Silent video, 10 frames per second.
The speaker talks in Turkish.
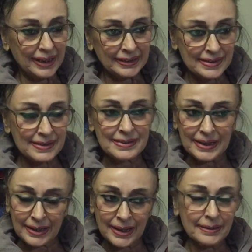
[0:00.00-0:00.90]
Yani siz
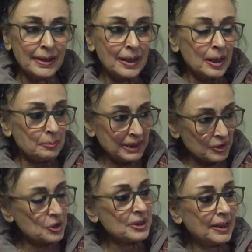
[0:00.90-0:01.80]
eğer
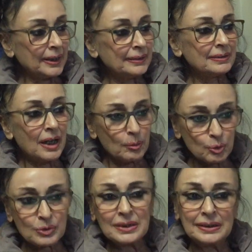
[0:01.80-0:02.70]
bir cinayeti
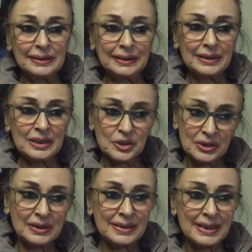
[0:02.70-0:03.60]
namus nedeniyle
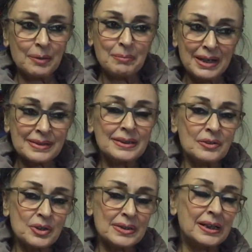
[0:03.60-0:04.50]
işlediysen ben
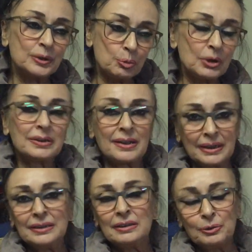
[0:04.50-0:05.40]
senin cezanı bu kadar
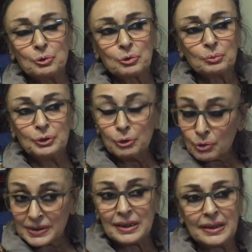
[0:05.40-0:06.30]
indiriyorum
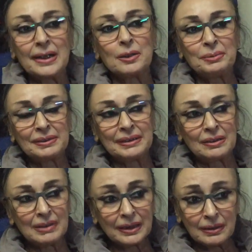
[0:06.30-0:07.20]
diyorsa eğer bir
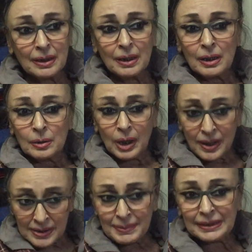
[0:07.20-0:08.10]
devlet
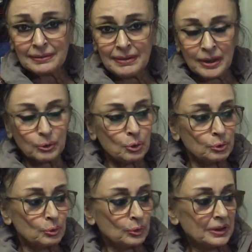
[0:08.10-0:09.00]
azmettiren
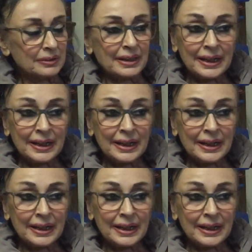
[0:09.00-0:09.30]
konumundadır.